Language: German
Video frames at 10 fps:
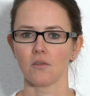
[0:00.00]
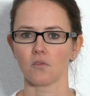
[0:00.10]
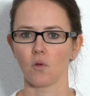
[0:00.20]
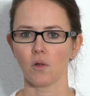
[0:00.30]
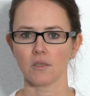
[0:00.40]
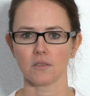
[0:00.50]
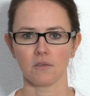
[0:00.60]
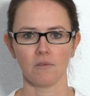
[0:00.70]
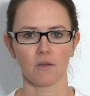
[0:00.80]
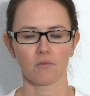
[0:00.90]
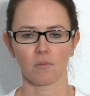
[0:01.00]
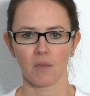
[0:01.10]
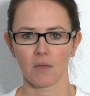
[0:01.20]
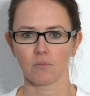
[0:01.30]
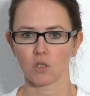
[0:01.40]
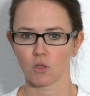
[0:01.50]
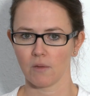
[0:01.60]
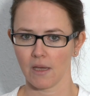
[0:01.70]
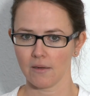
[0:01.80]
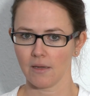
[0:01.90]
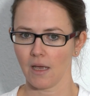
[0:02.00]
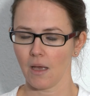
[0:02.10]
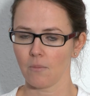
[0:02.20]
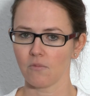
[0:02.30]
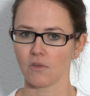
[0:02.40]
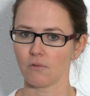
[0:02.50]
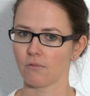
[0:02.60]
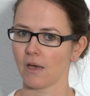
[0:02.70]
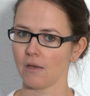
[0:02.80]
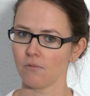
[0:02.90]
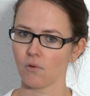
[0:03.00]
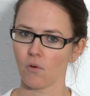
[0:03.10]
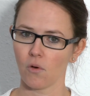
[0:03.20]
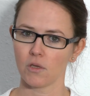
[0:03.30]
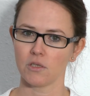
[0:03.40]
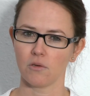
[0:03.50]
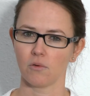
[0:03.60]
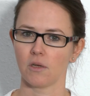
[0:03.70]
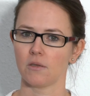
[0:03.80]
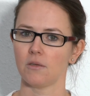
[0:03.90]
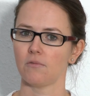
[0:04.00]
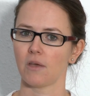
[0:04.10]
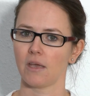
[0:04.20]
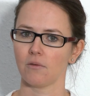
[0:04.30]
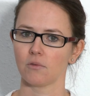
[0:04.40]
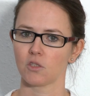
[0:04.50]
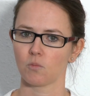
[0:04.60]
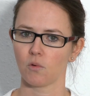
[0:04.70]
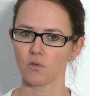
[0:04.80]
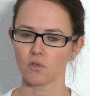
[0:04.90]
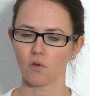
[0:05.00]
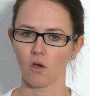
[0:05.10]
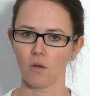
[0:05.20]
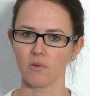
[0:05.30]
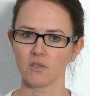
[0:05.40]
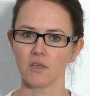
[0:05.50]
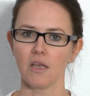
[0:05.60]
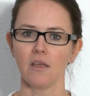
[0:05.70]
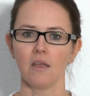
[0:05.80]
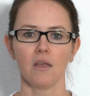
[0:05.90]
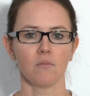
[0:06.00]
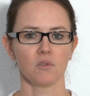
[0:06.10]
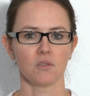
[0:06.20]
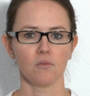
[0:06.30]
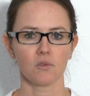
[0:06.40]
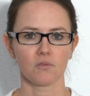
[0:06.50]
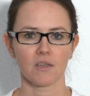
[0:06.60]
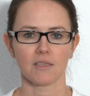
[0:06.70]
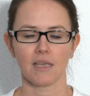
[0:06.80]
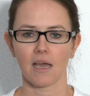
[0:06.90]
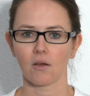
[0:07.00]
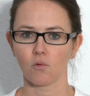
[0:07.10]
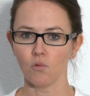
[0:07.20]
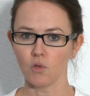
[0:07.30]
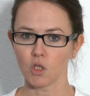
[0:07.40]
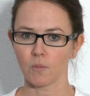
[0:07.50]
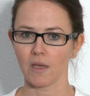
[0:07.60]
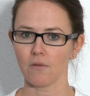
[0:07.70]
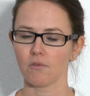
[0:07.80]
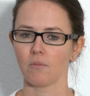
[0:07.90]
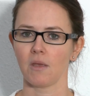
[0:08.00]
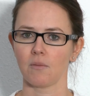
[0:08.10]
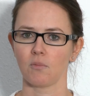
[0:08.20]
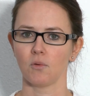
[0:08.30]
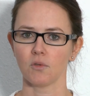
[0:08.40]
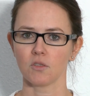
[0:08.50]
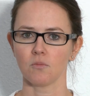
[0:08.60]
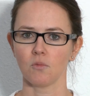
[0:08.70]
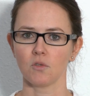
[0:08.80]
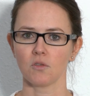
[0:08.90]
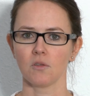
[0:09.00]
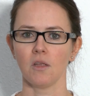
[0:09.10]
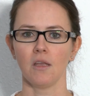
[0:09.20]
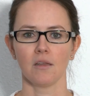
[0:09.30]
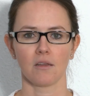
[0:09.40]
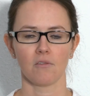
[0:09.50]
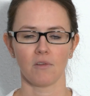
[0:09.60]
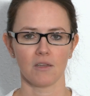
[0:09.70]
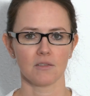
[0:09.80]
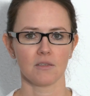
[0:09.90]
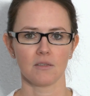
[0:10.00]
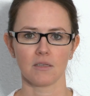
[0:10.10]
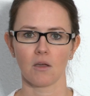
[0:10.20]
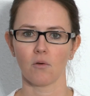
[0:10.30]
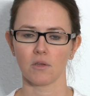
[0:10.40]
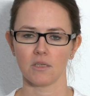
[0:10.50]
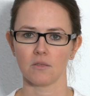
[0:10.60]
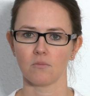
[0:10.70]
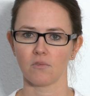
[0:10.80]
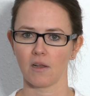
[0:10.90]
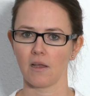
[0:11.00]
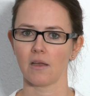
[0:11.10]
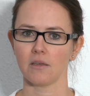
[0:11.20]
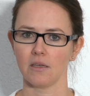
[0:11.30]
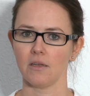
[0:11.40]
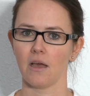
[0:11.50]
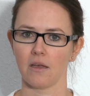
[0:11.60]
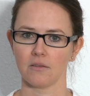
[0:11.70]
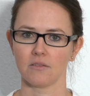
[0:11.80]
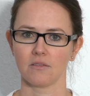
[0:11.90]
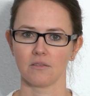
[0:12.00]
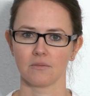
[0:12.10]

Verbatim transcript: Sollten Sie wieder vermehrt Beschwerden haben, wie Pfeifgeräusche oder die Verengung des Brustkorbes, beziehungsweise Ihr Akutspray vermehrt benutzen müssten, dann wenden Sie sich auch in diesem Falle an Ihren Arzt.